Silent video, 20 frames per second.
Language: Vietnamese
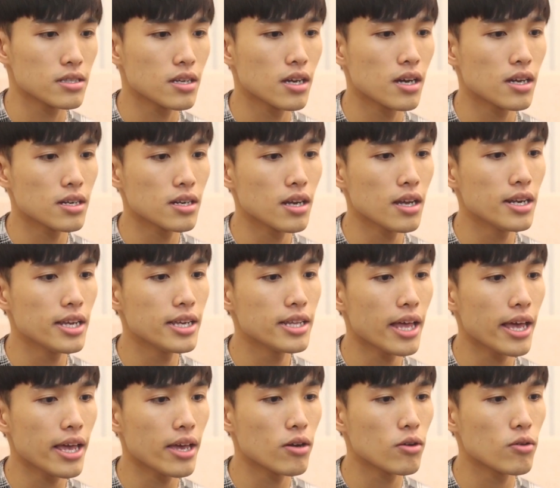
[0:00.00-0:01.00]
kênh nó đi
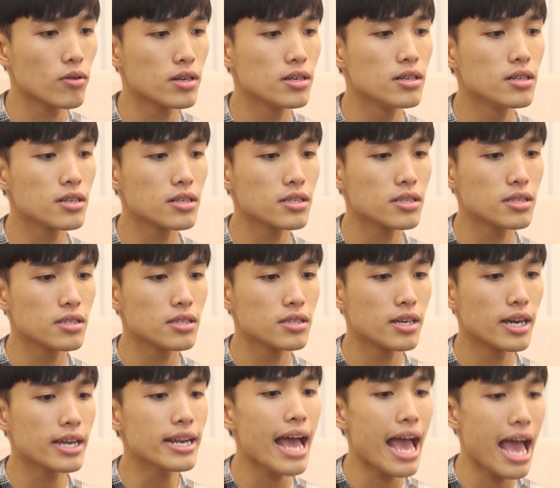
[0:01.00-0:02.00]
theo hướng
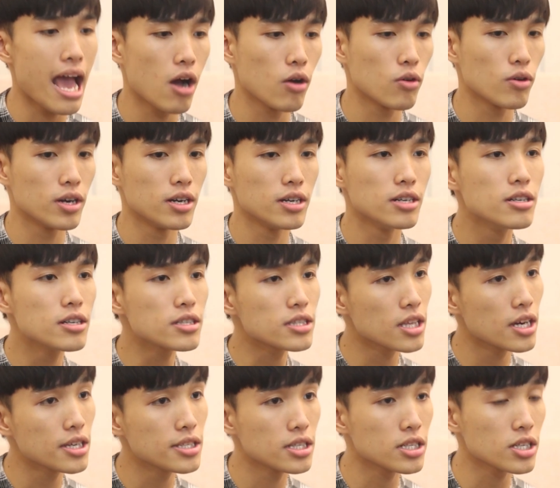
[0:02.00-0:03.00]
như thế nào rồi hướng
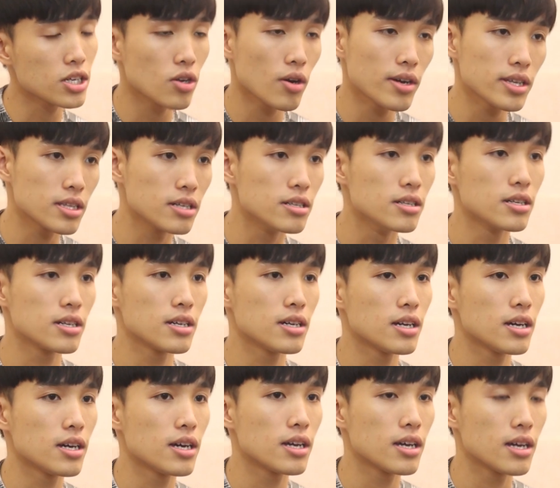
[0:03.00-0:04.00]
tới những cái đối tượng
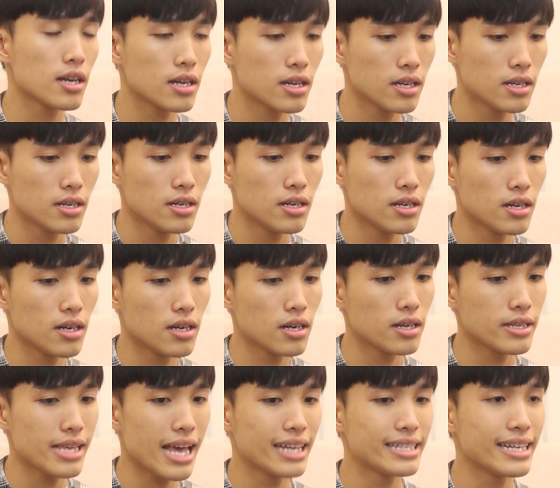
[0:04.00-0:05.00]
à,
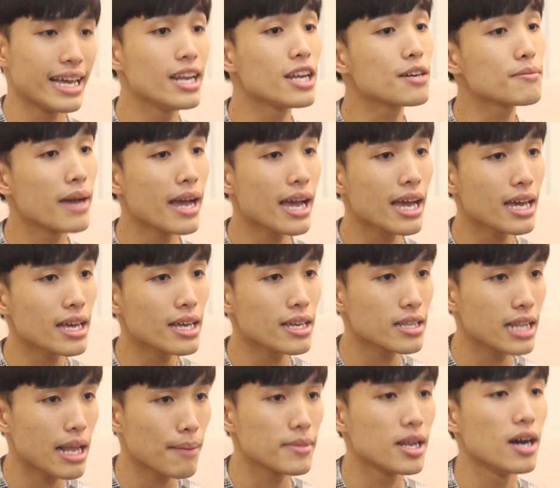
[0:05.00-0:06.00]
à, già trẻ lớn bé
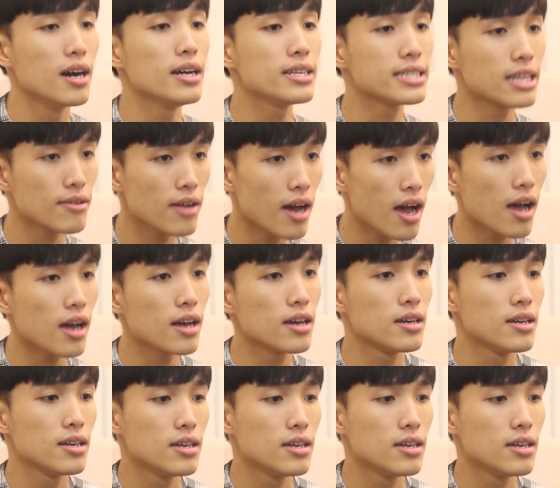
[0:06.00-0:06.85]
nam nữ sau đó